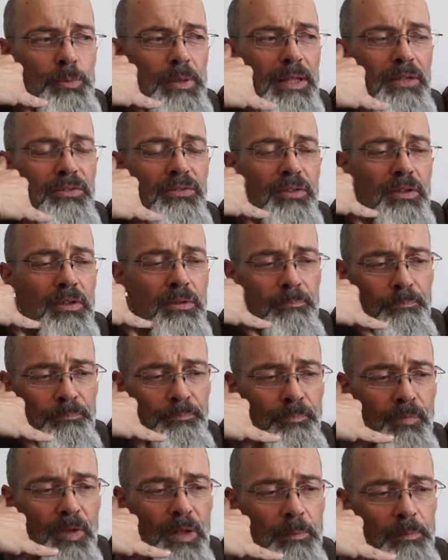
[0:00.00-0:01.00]
mal gesehen.
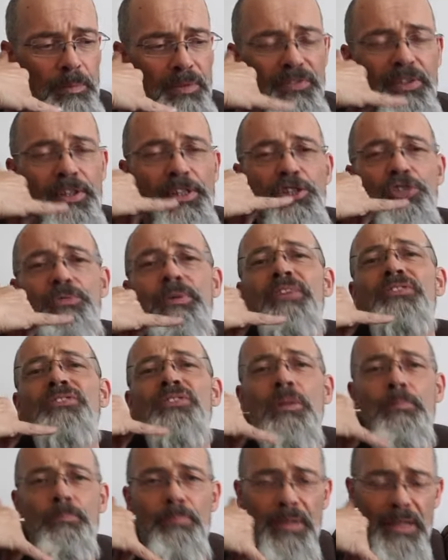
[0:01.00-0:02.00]
Mit seiner
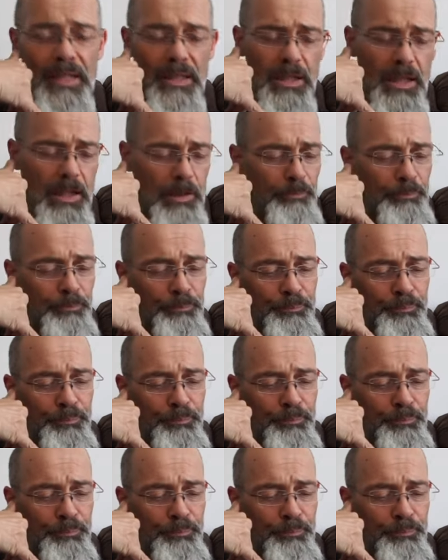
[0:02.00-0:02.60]
Schwester, Maria.